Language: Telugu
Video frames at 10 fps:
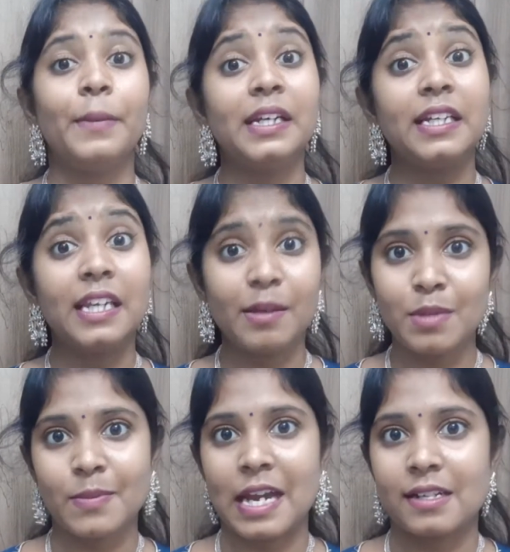బట్
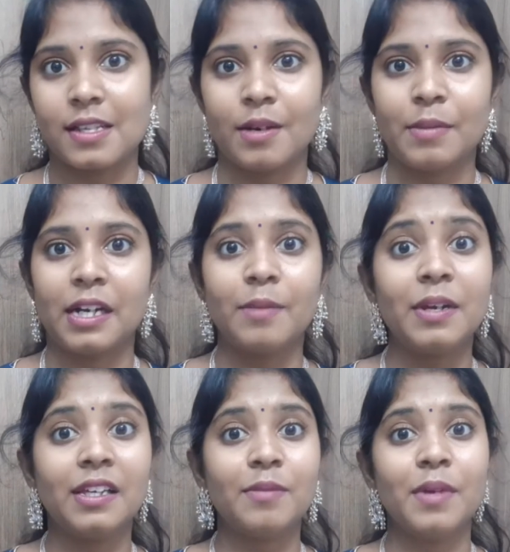క్రీమీ మ్యాట్స్ అనమాట
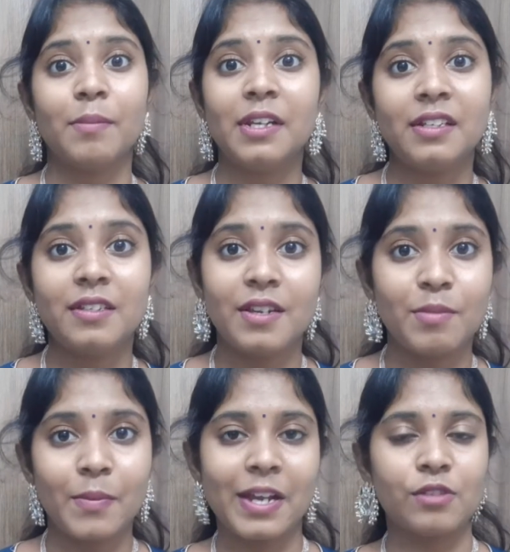మనకి మెబిలిన్
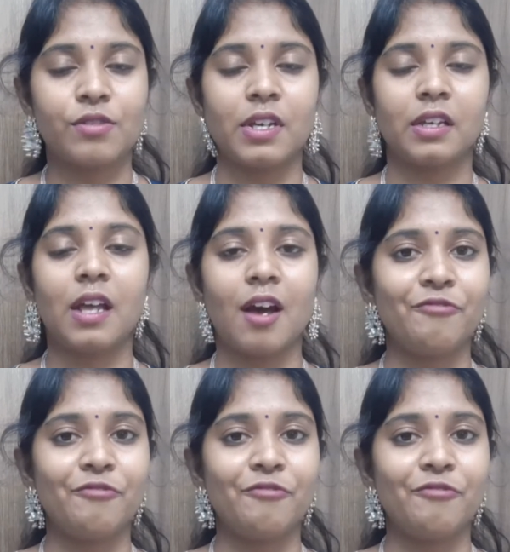క్రీమీ మ్యాట్స్ ఉంటాయి కదా